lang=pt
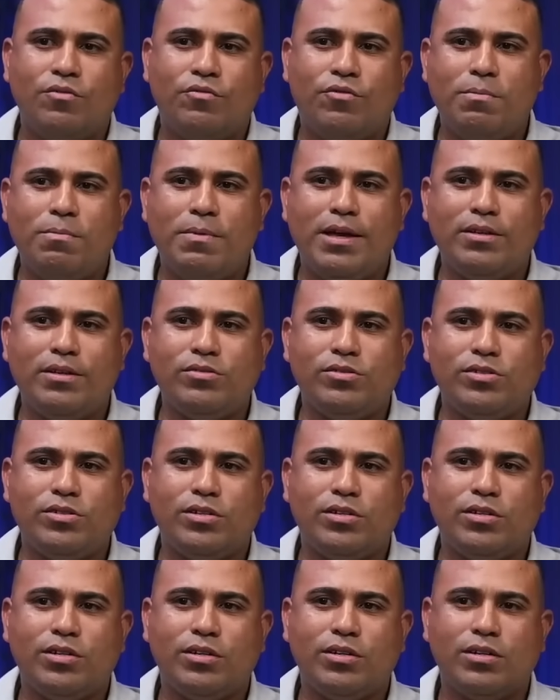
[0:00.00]
Foi menos?
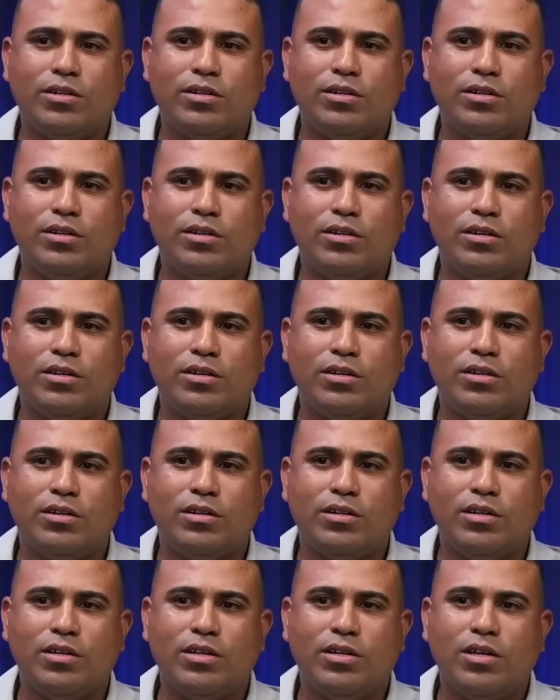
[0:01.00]
Ah, o Playboy morreu em
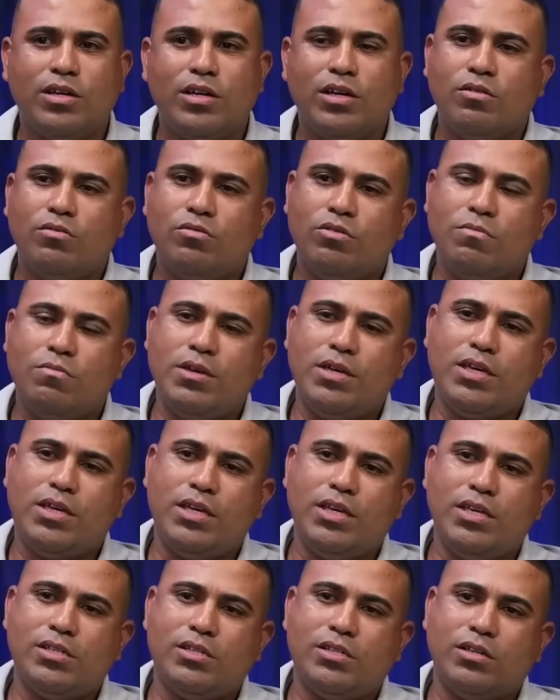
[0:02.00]
2015.
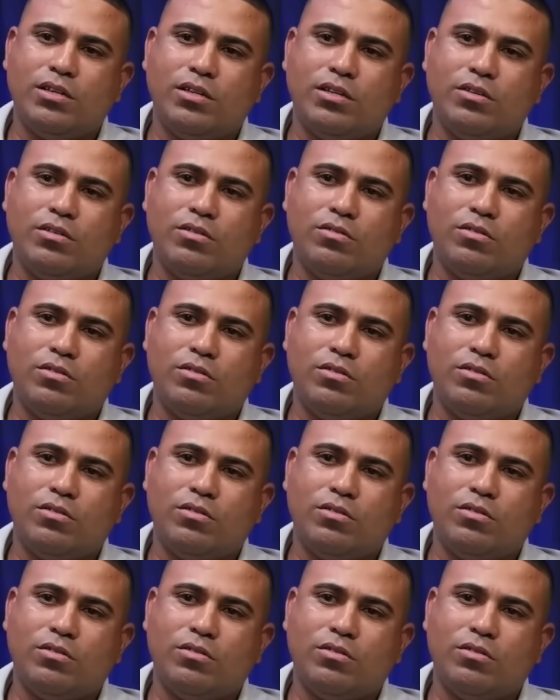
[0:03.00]
2015.